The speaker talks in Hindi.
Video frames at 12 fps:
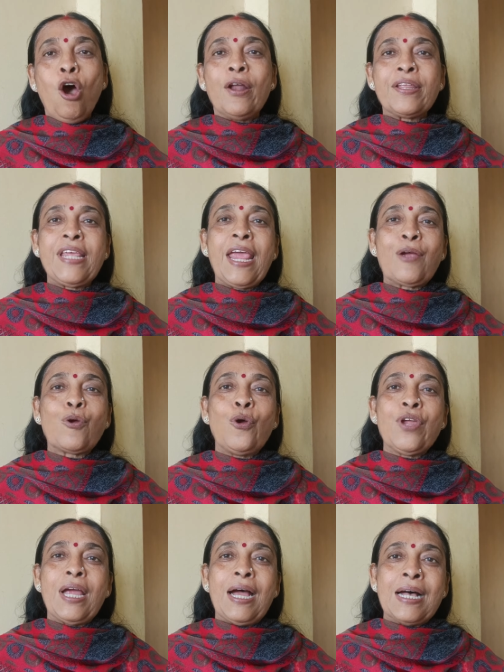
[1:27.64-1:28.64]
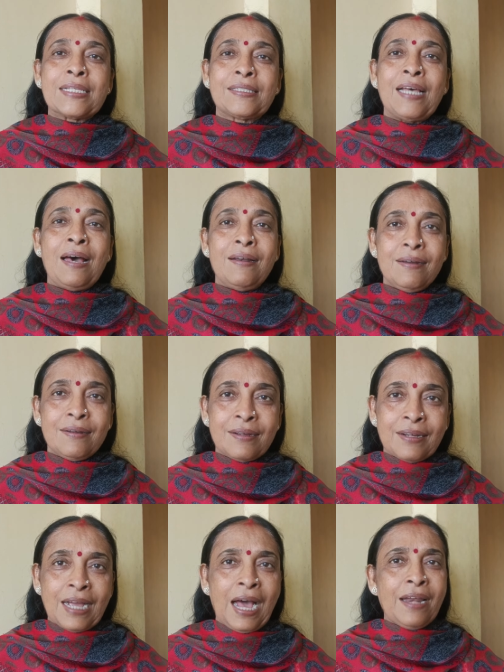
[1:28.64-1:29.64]
और ये कोई आसान
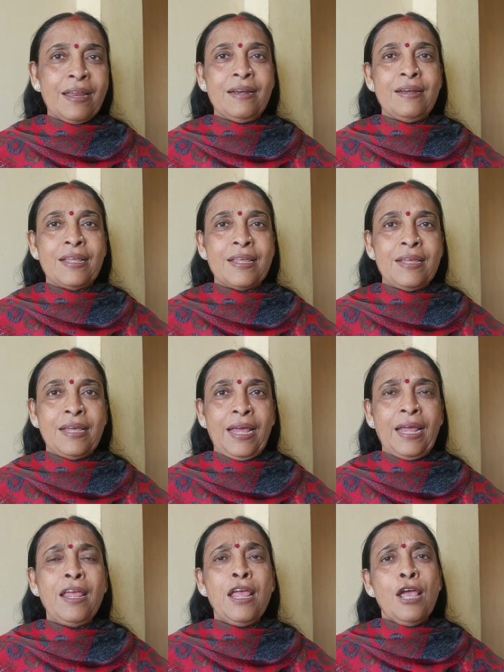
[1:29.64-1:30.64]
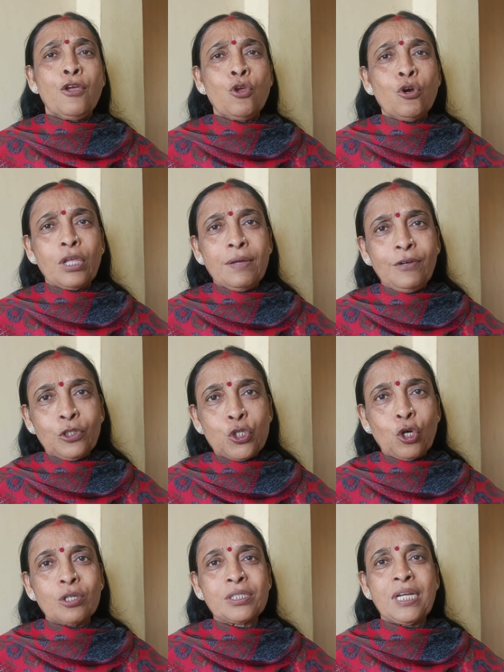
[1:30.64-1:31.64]
कार्य नहीं है क्योंकि वो
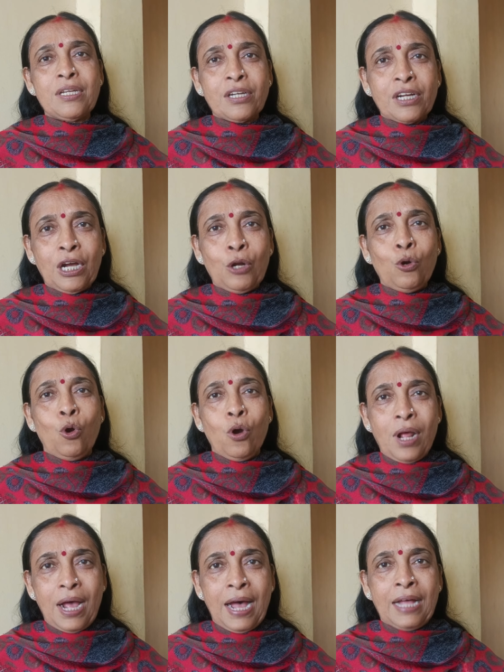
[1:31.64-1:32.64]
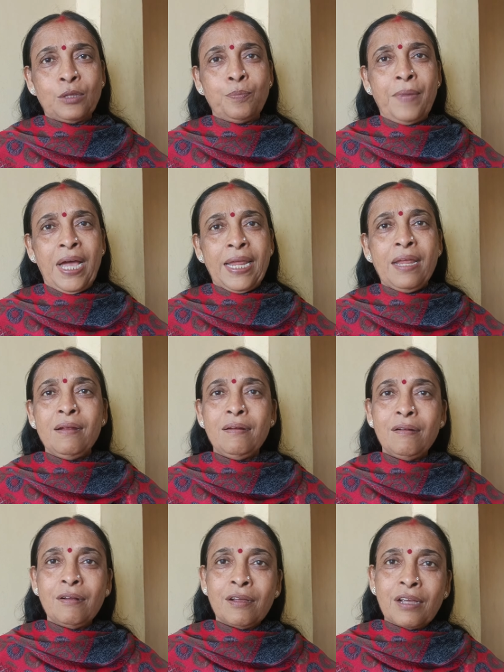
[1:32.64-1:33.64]
चौंसठ करोड़ आत्माएं
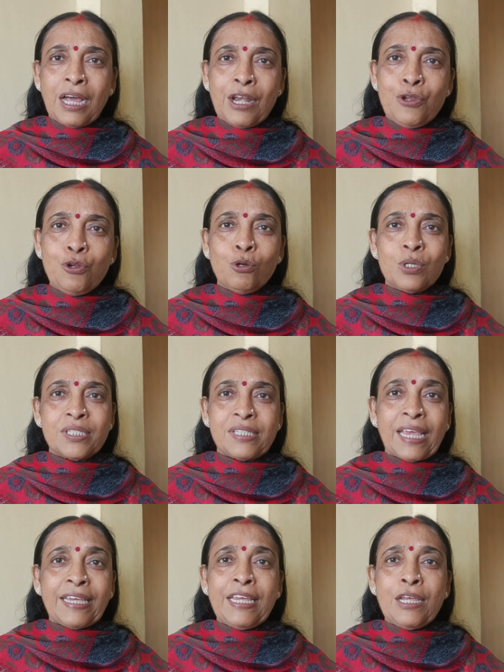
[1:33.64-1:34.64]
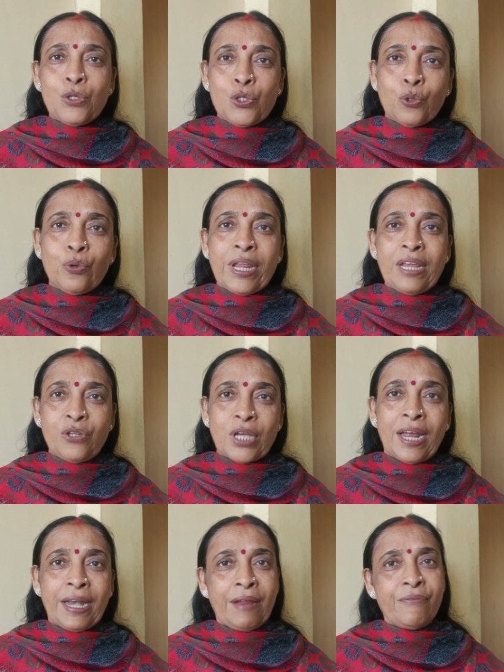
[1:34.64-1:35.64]
कलयुग से ही चुनी
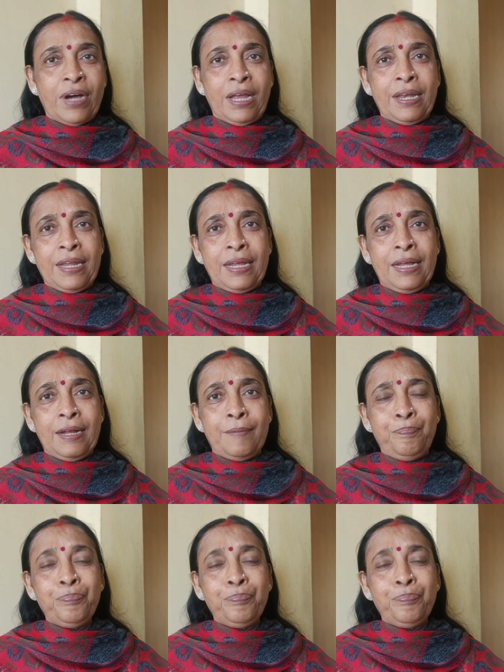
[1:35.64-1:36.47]
जाने वाली हैं